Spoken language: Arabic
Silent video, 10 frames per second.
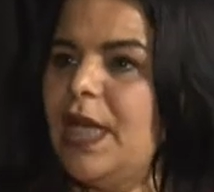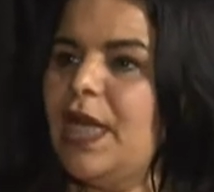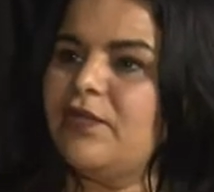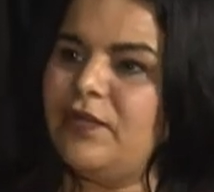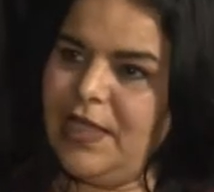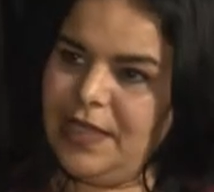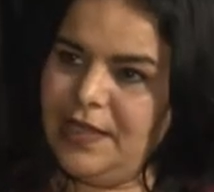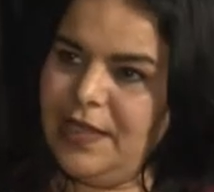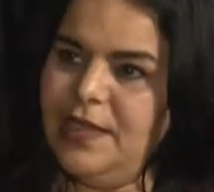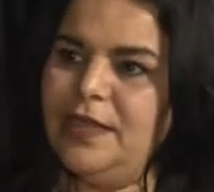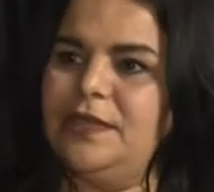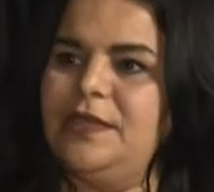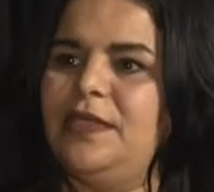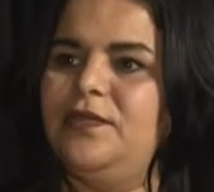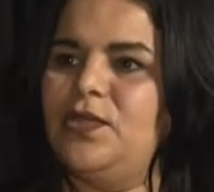عرفني اكثر
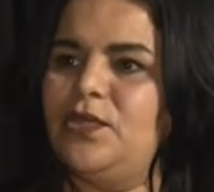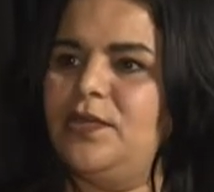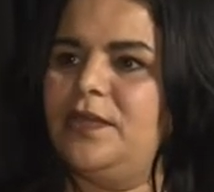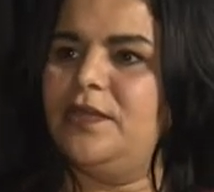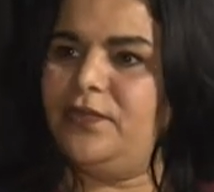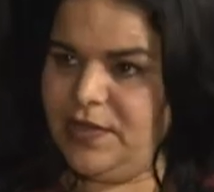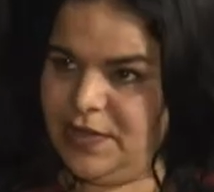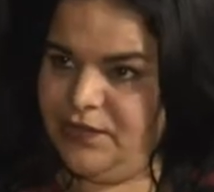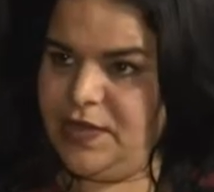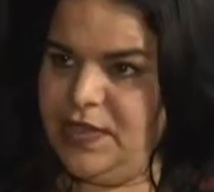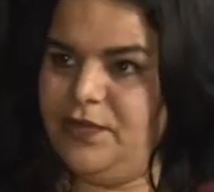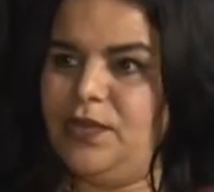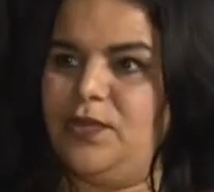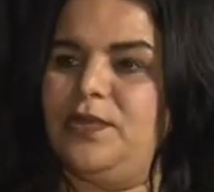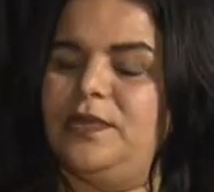للتلفزيون في
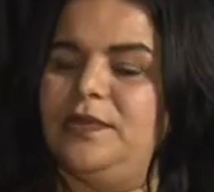التلفزيون